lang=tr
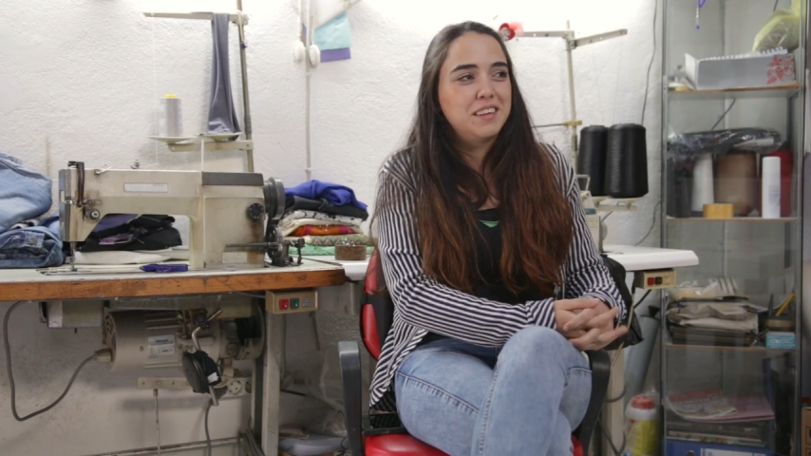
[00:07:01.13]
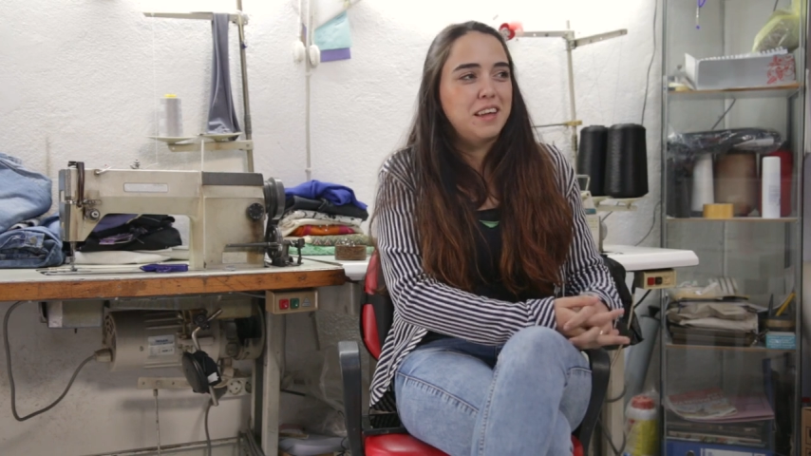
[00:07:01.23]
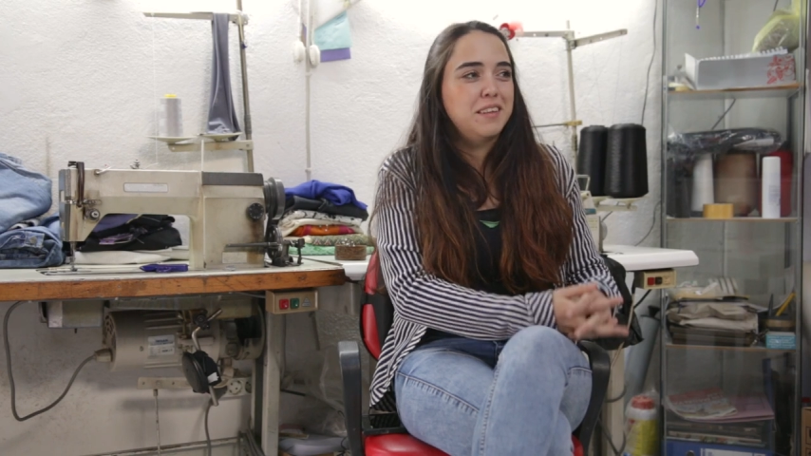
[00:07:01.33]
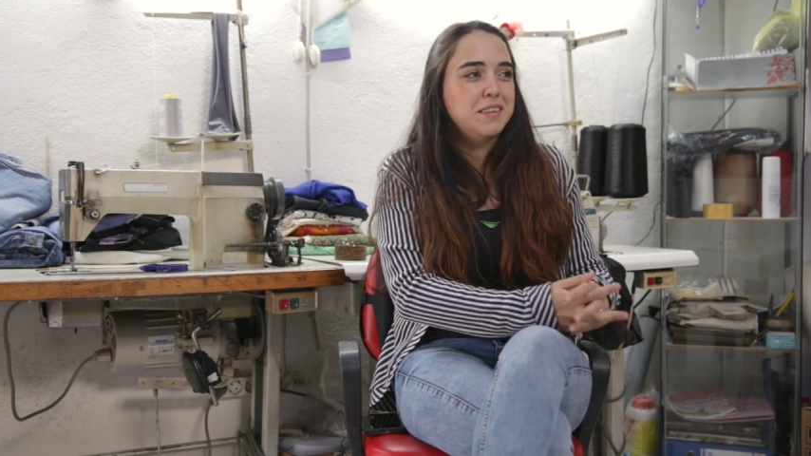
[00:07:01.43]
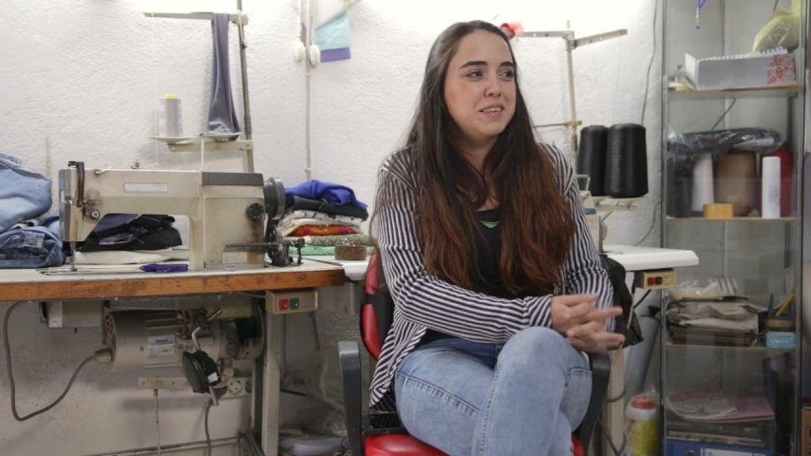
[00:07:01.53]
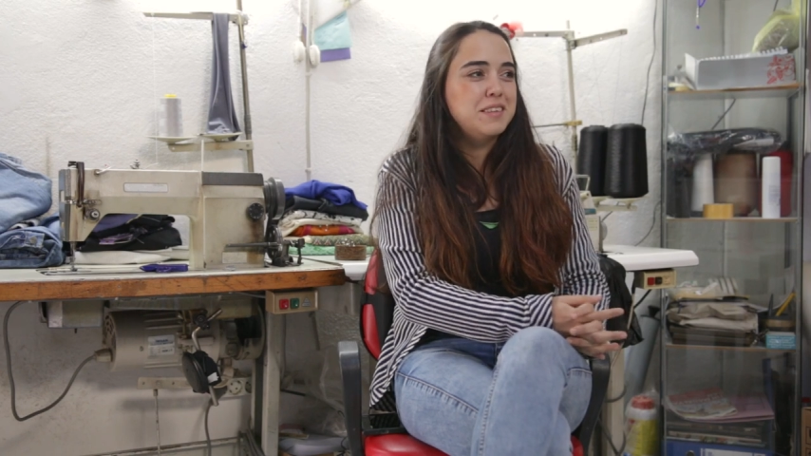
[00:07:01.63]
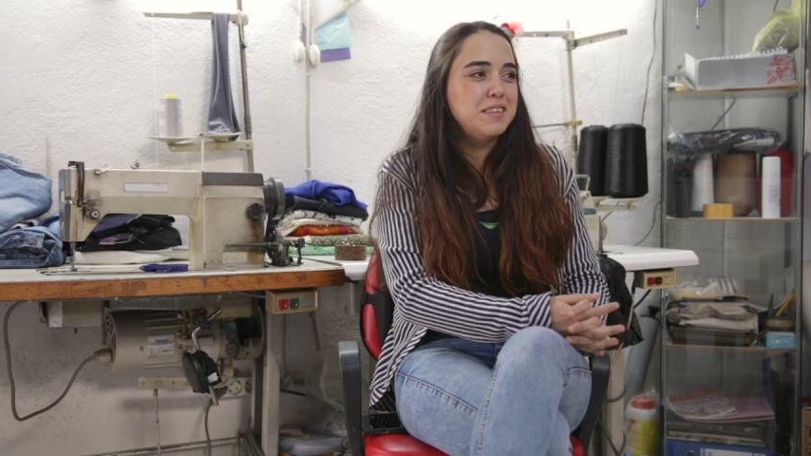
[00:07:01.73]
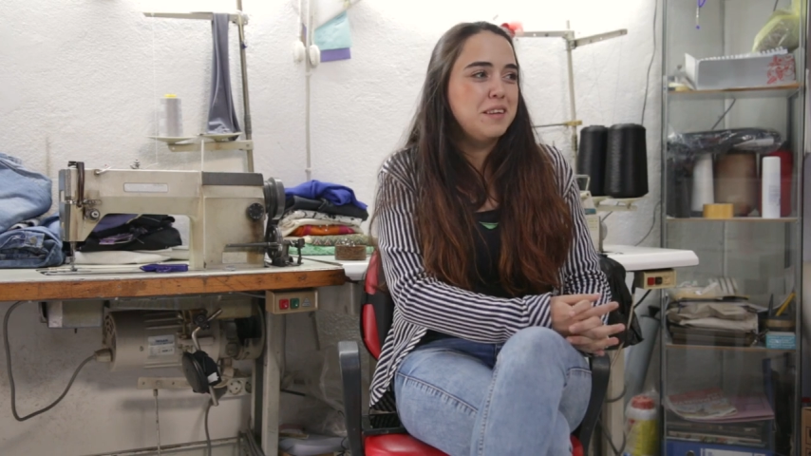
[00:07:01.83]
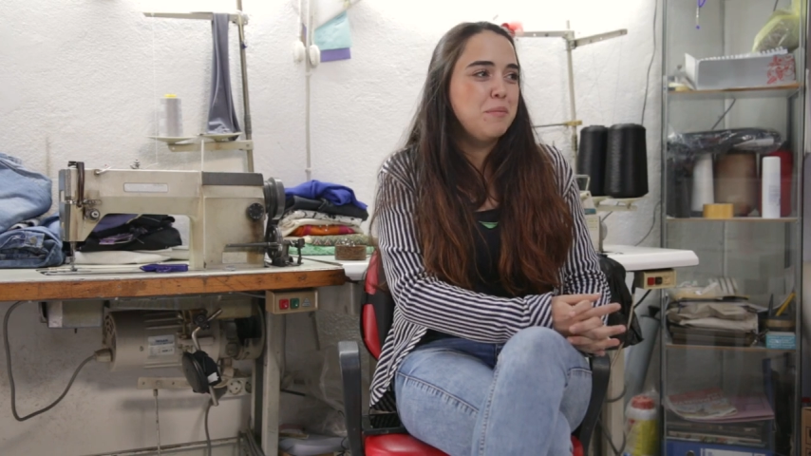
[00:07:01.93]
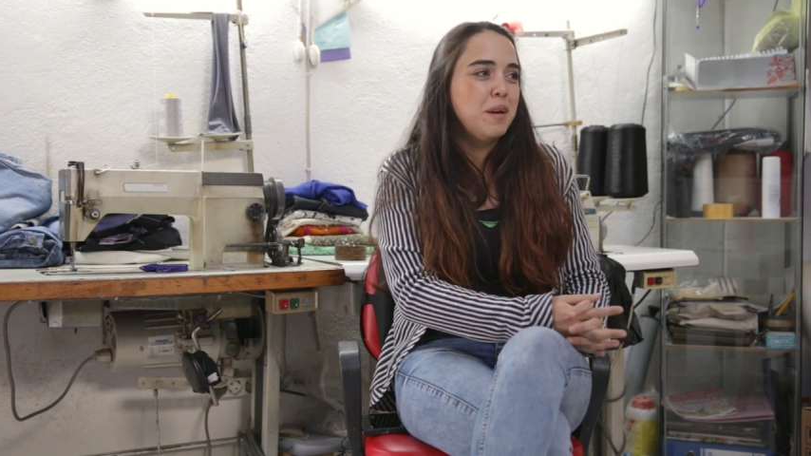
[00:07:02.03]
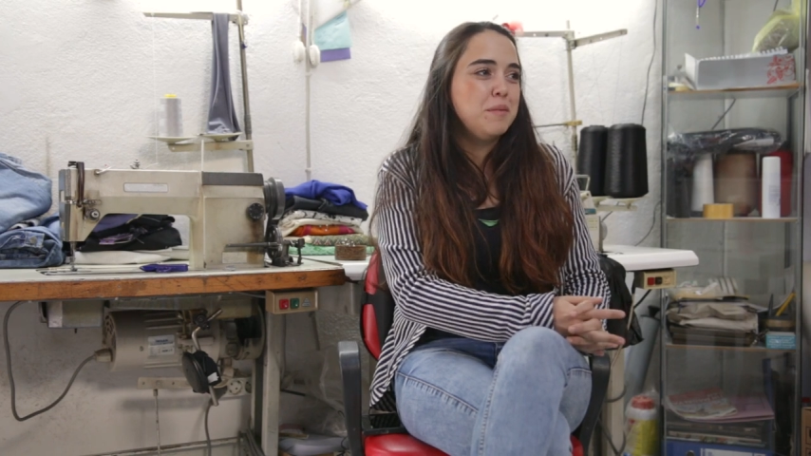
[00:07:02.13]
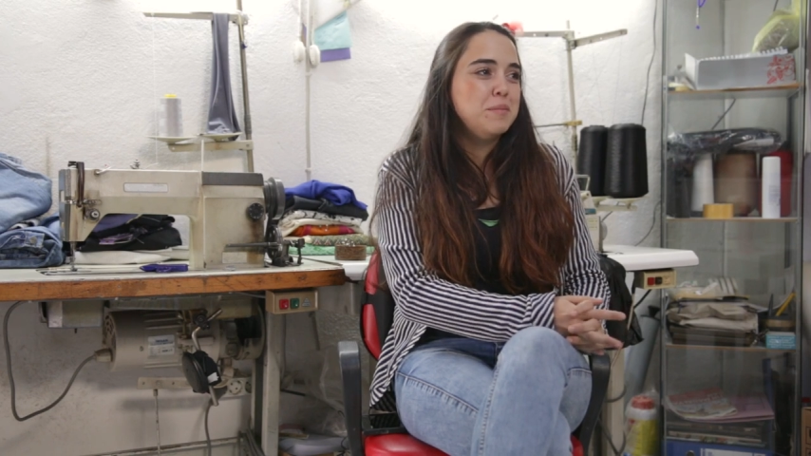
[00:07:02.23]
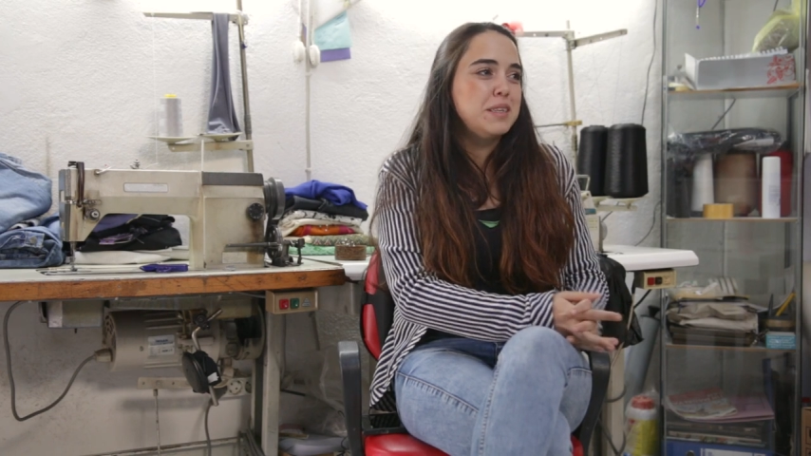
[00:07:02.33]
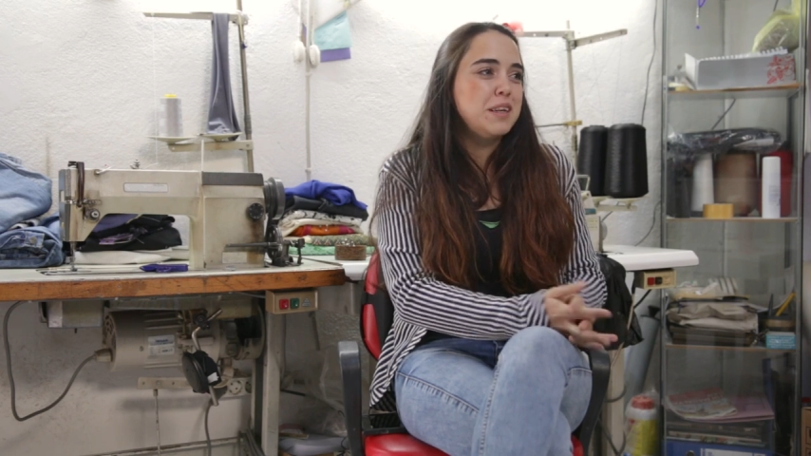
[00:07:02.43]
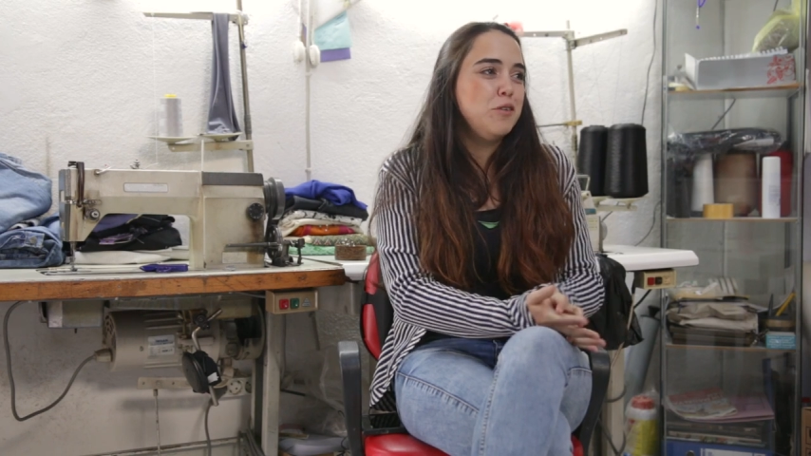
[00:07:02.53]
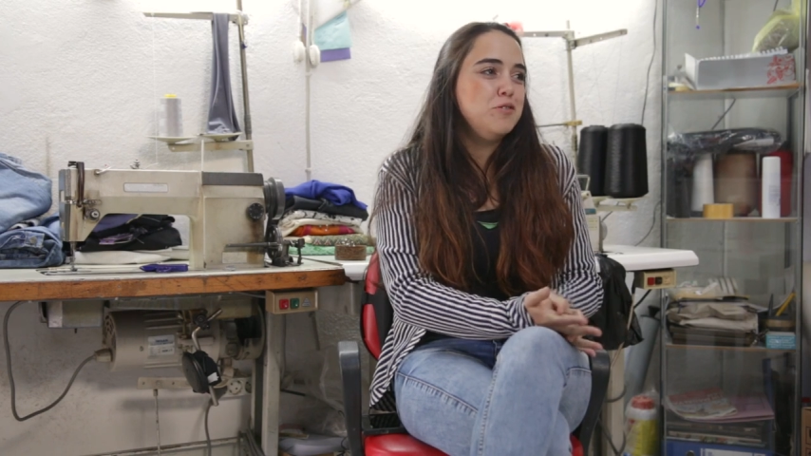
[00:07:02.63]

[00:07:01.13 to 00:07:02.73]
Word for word: Yani nasıl diyeyim? Mesela